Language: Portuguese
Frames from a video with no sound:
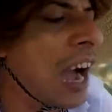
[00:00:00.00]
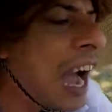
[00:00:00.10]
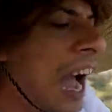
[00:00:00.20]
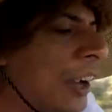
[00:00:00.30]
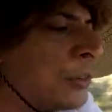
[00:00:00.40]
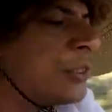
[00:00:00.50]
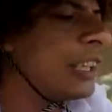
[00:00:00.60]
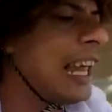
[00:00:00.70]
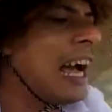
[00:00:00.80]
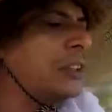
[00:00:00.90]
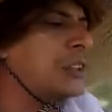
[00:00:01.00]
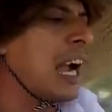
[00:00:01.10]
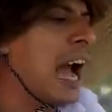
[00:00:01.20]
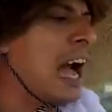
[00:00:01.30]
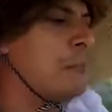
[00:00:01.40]
Ai, se
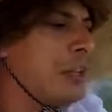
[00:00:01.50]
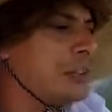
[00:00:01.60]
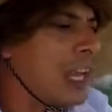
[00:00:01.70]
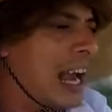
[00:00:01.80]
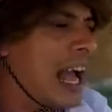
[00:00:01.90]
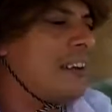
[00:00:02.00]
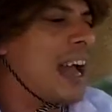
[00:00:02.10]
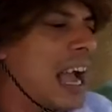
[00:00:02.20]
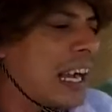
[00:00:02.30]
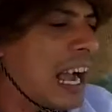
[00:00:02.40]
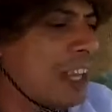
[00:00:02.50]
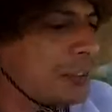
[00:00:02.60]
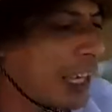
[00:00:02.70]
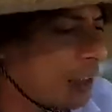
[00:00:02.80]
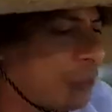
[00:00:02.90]
lascar, miserável. Vai
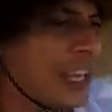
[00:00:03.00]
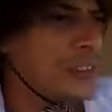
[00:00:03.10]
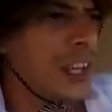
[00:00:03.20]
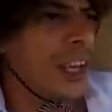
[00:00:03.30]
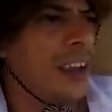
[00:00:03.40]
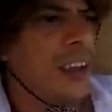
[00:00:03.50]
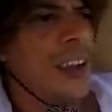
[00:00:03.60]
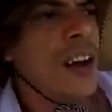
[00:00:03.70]
caçar que fazer.